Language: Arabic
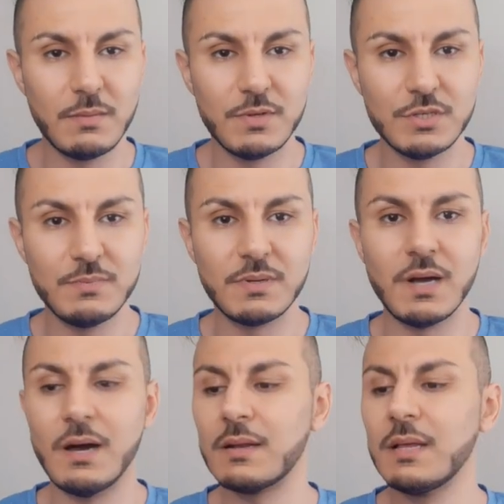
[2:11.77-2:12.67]
باش باش
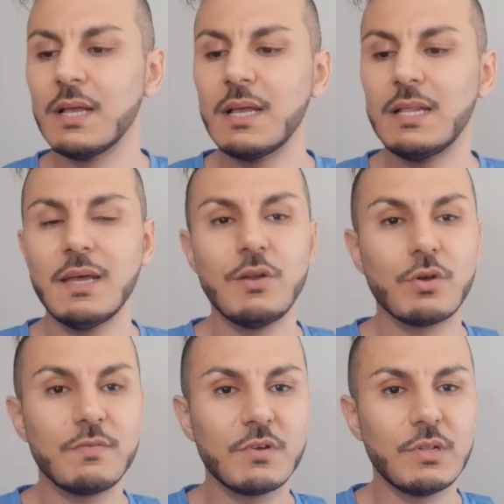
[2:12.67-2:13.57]
نهار لانه يعني
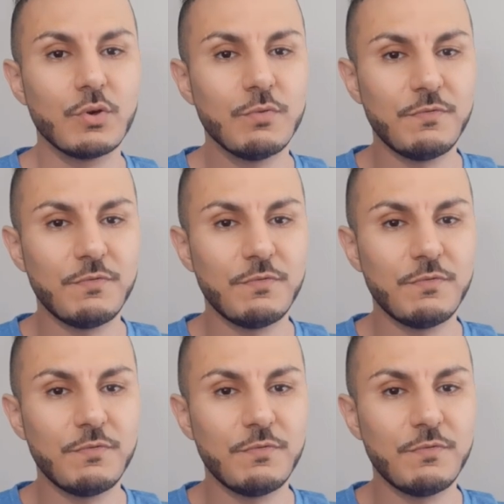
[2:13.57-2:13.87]
كيف قلت لكم